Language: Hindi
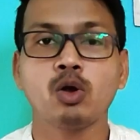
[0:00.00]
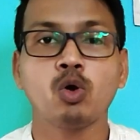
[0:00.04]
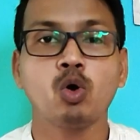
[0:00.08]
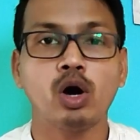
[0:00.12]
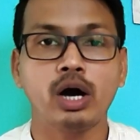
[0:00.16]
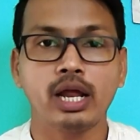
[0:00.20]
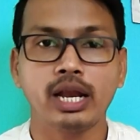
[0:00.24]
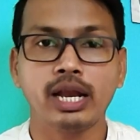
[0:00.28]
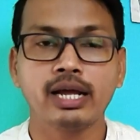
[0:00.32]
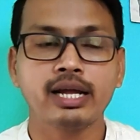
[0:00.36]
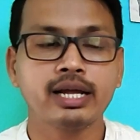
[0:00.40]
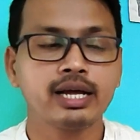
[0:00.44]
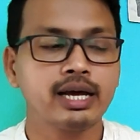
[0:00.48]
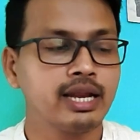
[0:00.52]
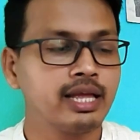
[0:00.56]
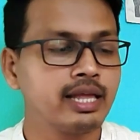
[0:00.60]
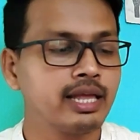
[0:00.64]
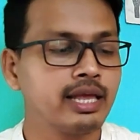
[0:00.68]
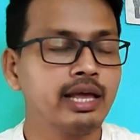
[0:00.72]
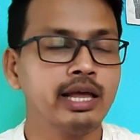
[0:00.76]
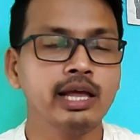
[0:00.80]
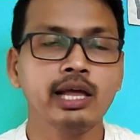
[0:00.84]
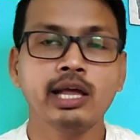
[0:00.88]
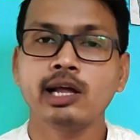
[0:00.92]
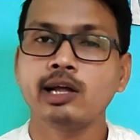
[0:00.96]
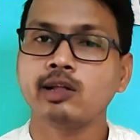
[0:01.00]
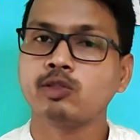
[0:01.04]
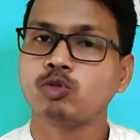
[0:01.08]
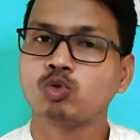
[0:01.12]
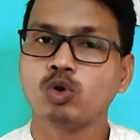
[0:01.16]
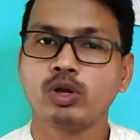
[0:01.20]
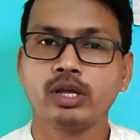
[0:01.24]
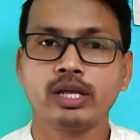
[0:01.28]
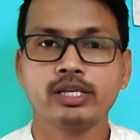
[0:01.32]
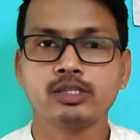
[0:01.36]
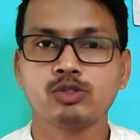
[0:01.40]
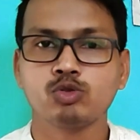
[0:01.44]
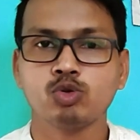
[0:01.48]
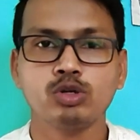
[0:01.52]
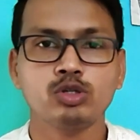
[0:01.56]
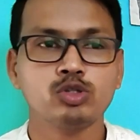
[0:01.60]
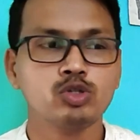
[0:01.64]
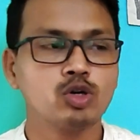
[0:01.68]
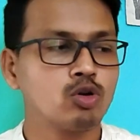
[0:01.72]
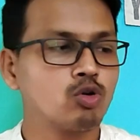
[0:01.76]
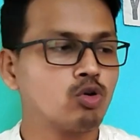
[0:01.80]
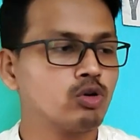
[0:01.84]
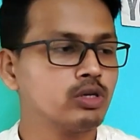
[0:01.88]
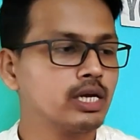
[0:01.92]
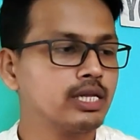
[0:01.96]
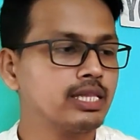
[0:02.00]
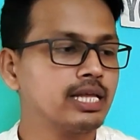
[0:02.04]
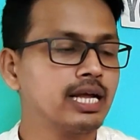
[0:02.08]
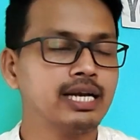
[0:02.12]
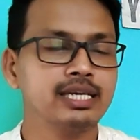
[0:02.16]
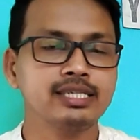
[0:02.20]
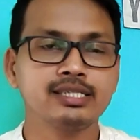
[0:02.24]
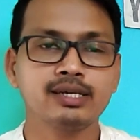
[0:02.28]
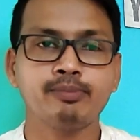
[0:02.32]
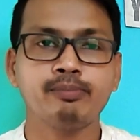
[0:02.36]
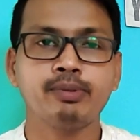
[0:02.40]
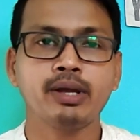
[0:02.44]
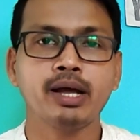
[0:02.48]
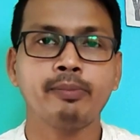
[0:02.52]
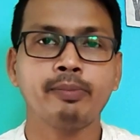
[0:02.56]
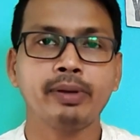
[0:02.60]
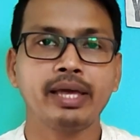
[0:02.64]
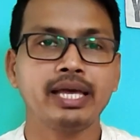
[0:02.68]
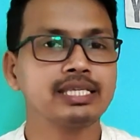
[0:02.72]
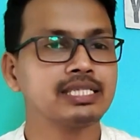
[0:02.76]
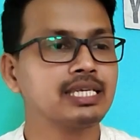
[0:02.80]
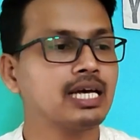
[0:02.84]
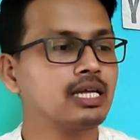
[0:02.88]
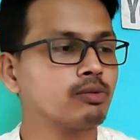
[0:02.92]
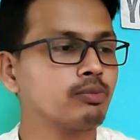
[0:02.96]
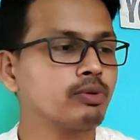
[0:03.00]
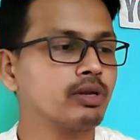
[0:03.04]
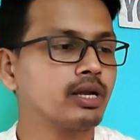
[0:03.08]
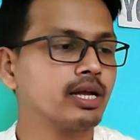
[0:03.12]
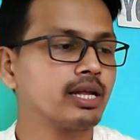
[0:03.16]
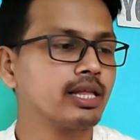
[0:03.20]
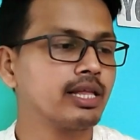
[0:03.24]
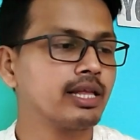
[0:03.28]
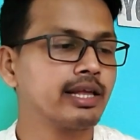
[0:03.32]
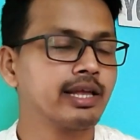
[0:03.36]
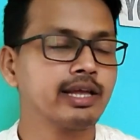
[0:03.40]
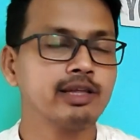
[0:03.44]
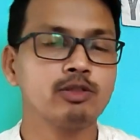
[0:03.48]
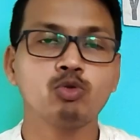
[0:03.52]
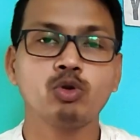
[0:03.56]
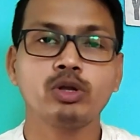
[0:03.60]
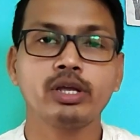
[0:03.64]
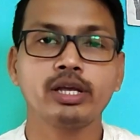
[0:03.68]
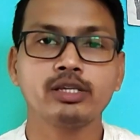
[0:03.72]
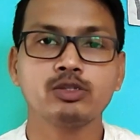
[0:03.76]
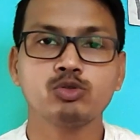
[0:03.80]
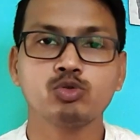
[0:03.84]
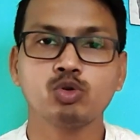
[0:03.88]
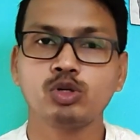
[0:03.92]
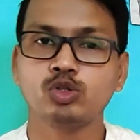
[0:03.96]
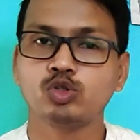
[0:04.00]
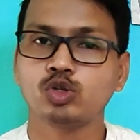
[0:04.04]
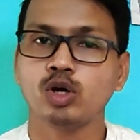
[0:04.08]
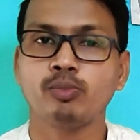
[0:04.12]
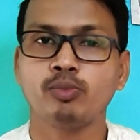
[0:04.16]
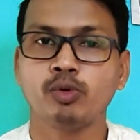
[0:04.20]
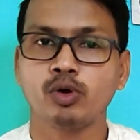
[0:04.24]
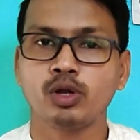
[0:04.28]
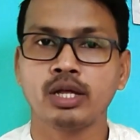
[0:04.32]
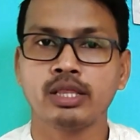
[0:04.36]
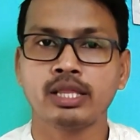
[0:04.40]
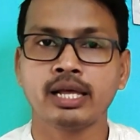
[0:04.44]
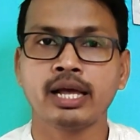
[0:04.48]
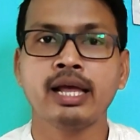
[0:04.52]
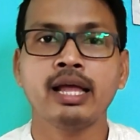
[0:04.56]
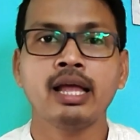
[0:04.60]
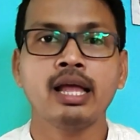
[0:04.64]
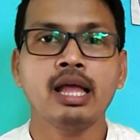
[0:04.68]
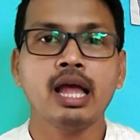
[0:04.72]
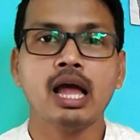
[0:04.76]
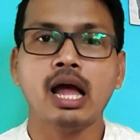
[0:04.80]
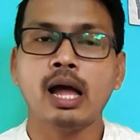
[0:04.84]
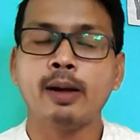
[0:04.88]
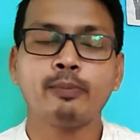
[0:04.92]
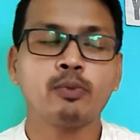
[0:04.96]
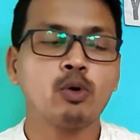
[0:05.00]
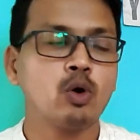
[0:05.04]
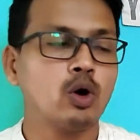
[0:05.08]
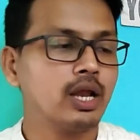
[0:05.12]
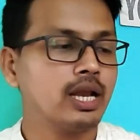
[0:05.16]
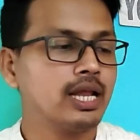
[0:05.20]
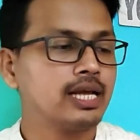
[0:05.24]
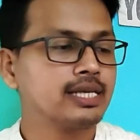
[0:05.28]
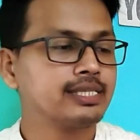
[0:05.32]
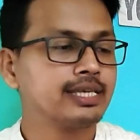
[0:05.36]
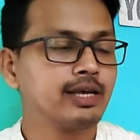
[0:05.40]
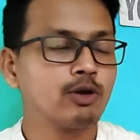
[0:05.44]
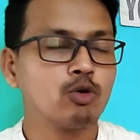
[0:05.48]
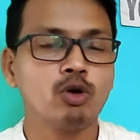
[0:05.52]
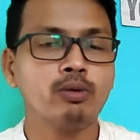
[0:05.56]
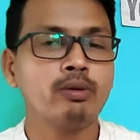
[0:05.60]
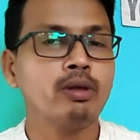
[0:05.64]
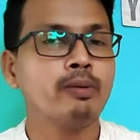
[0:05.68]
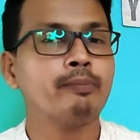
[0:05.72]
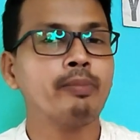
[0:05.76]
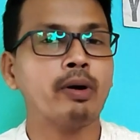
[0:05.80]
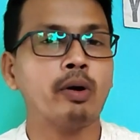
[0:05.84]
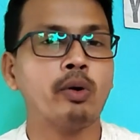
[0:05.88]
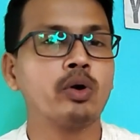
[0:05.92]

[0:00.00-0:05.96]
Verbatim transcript: प्लग को अलग करेंगे तो ये स्विच ऑन हो जाता है जब भी आप एक साथ में रख देंगे तो ये स्विच ऑफ हो जाता है आपको अलग से कोई भी